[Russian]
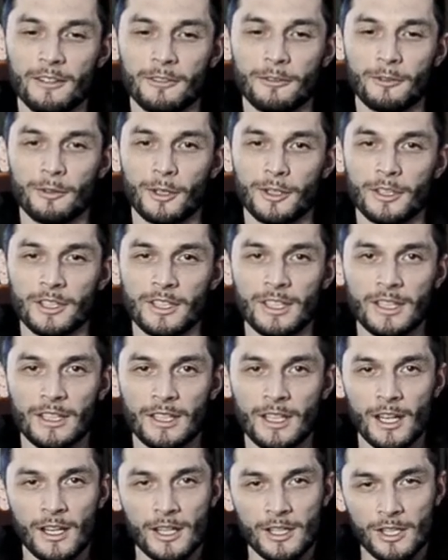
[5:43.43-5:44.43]
Вот. И
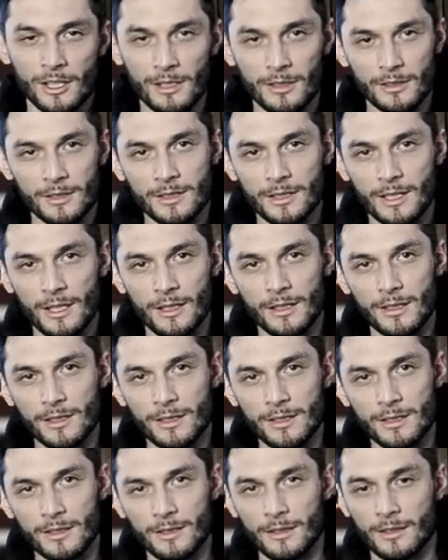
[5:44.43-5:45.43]
я я решил
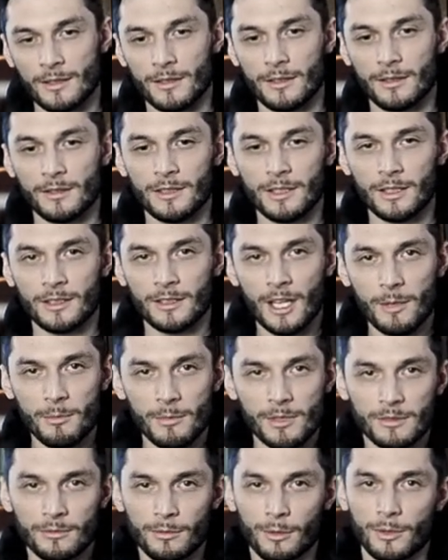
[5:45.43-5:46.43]
сделать э,
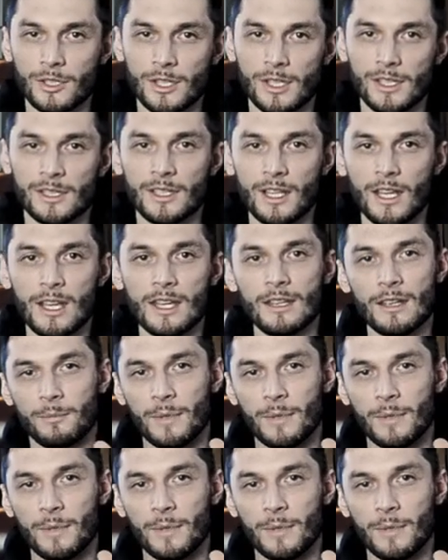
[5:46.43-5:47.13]
никнейм из двух частей.